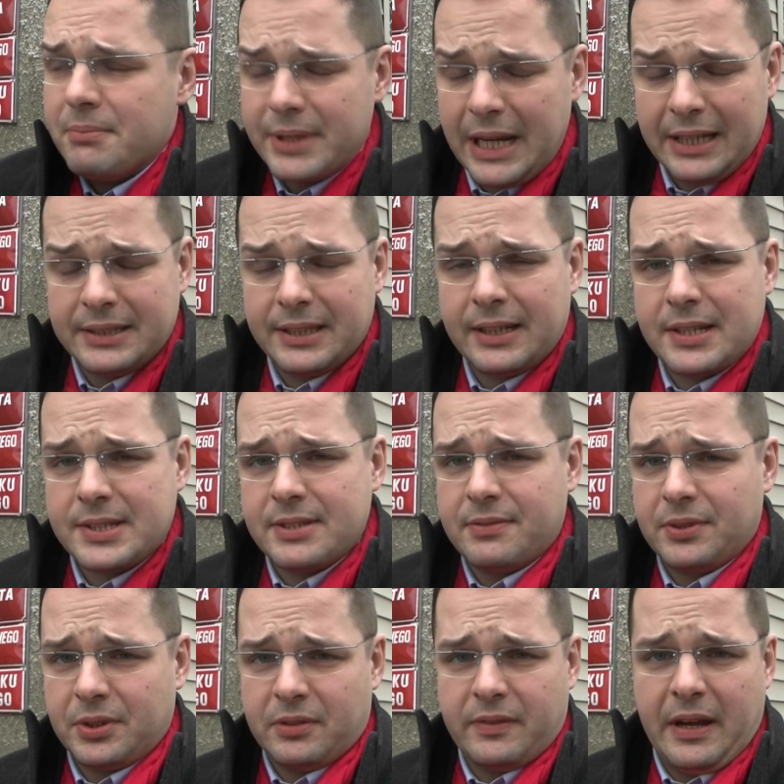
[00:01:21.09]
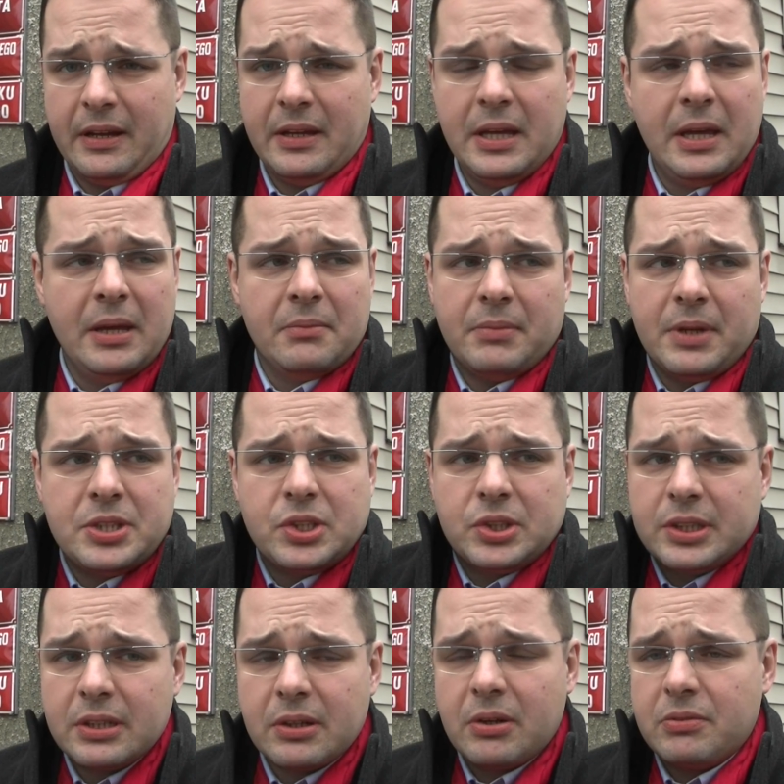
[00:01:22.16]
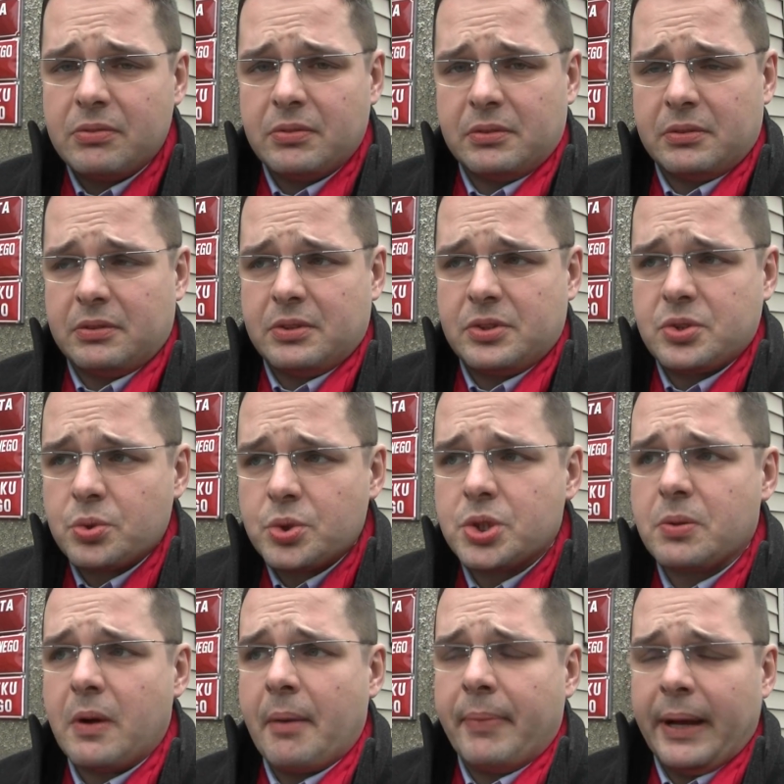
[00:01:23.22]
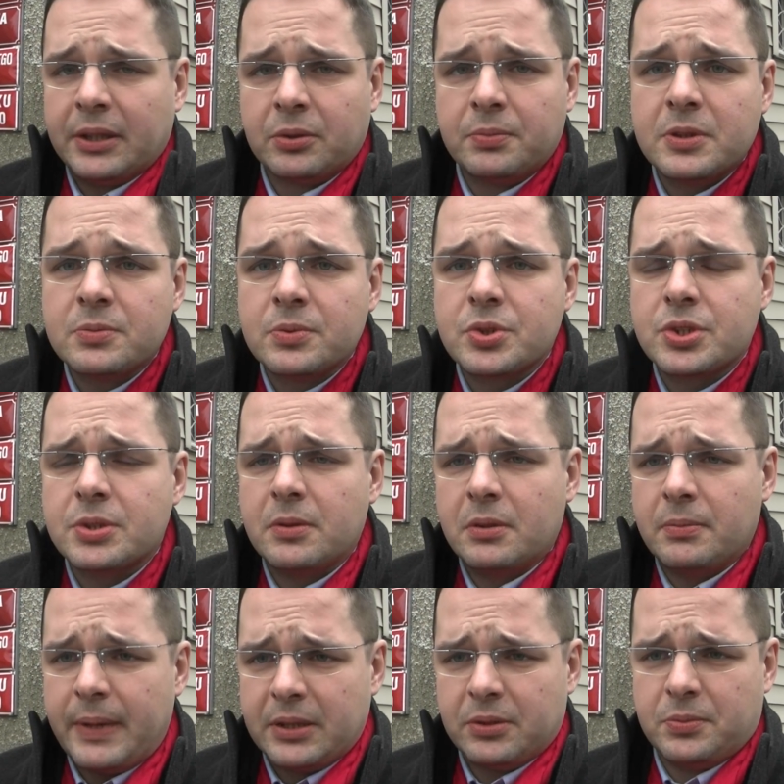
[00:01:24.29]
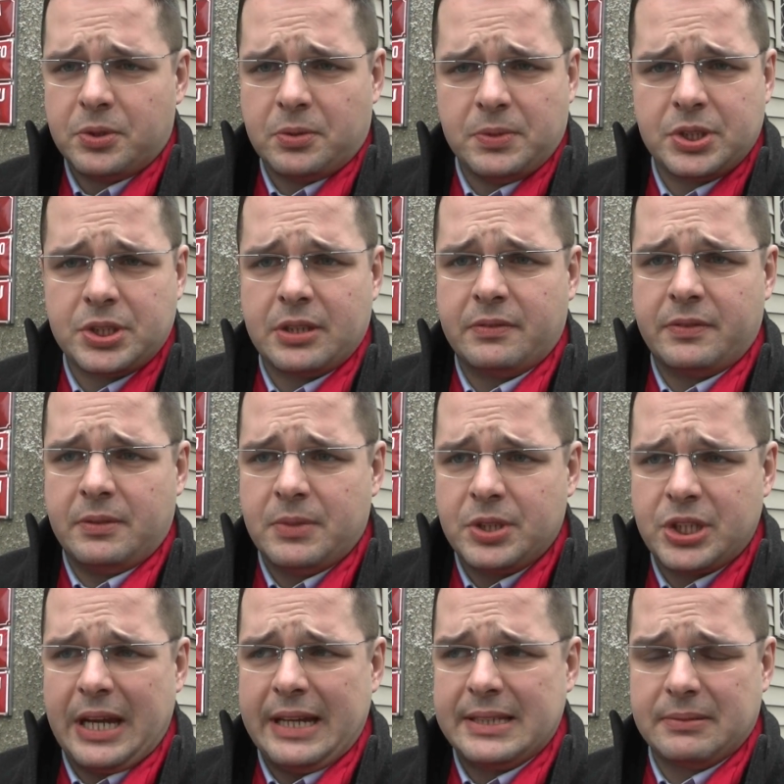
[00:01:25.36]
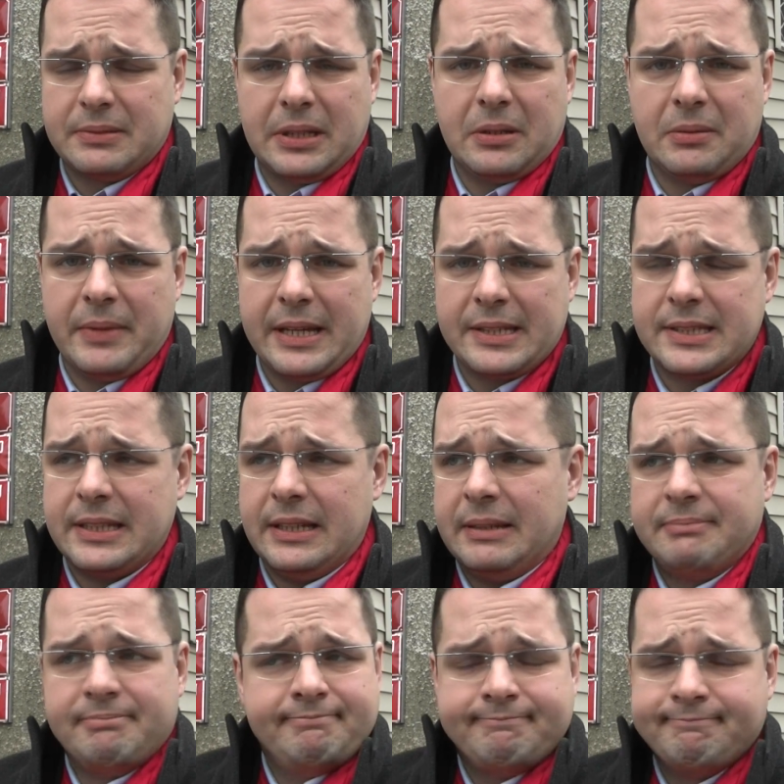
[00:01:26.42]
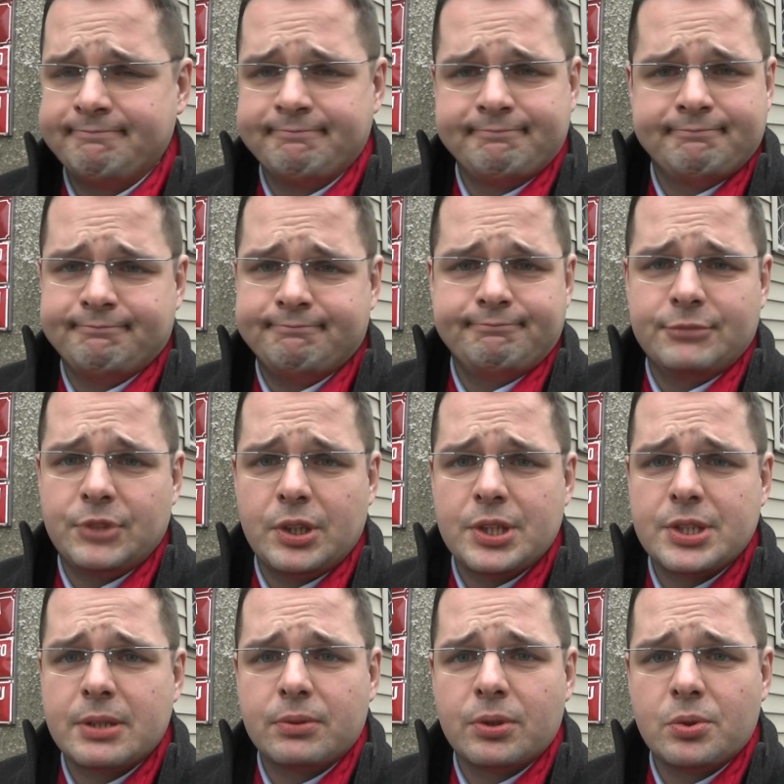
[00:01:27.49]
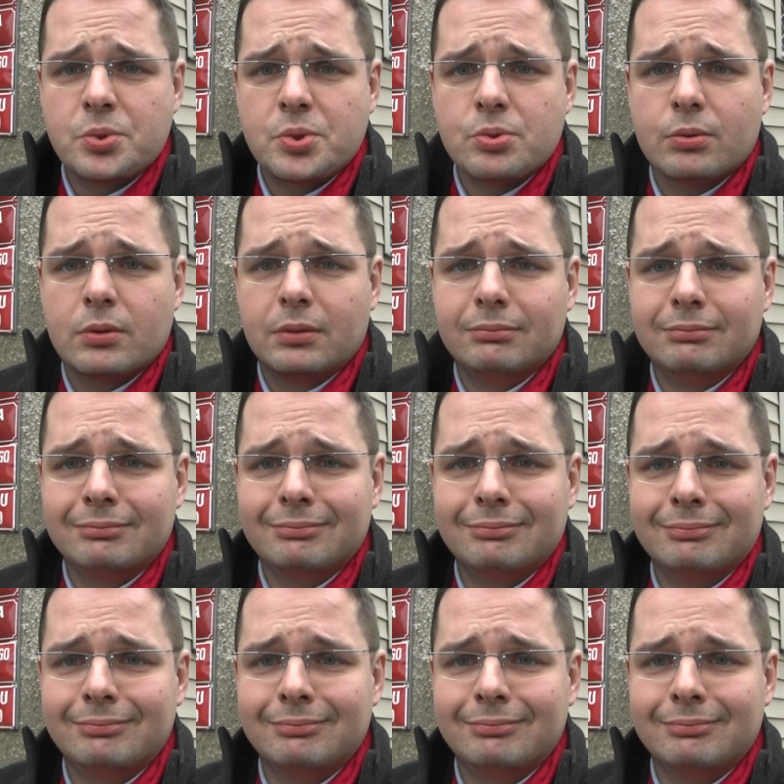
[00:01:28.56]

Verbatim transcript: praktyka zawodowa będzie tylko y, służyła panu, y, panu burmistrzowi, mieszkańcom tego miasta, to jestem do usług.